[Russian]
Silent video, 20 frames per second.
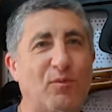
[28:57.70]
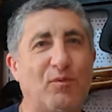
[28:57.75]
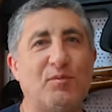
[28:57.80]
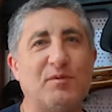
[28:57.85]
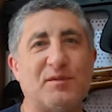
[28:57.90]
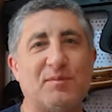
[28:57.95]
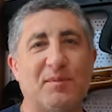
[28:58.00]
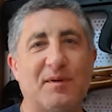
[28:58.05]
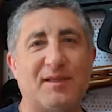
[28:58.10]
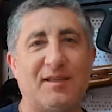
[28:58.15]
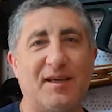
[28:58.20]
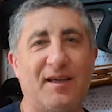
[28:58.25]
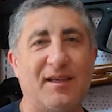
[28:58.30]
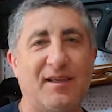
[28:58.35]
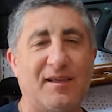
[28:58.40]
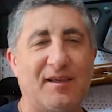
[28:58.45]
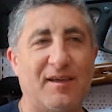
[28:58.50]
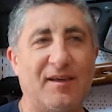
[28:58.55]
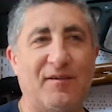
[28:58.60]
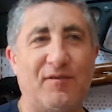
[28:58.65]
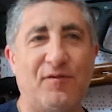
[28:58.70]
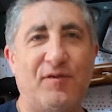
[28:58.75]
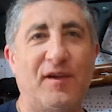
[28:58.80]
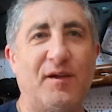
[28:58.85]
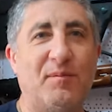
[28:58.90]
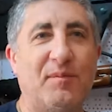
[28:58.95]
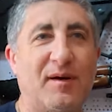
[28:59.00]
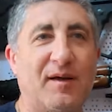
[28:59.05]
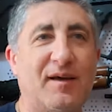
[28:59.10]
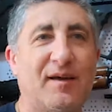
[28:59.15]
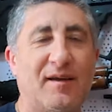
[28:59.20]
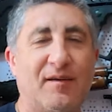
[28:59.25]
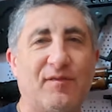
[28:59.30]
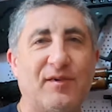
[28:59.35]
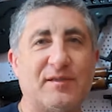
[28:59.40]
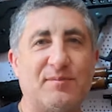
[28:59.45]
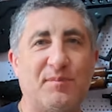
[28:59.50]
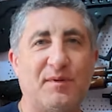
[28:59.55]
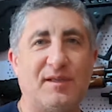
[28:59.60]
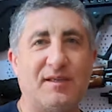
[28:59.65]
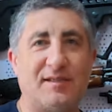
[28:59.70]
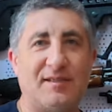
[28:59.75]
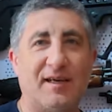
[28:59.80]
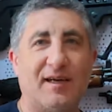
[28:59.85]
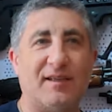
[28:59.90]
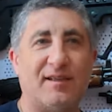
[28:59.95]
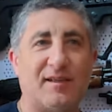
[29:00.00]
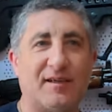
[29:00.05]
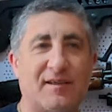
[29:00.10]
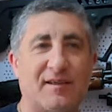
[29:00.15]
буду смотреть э, фильмы 80-х,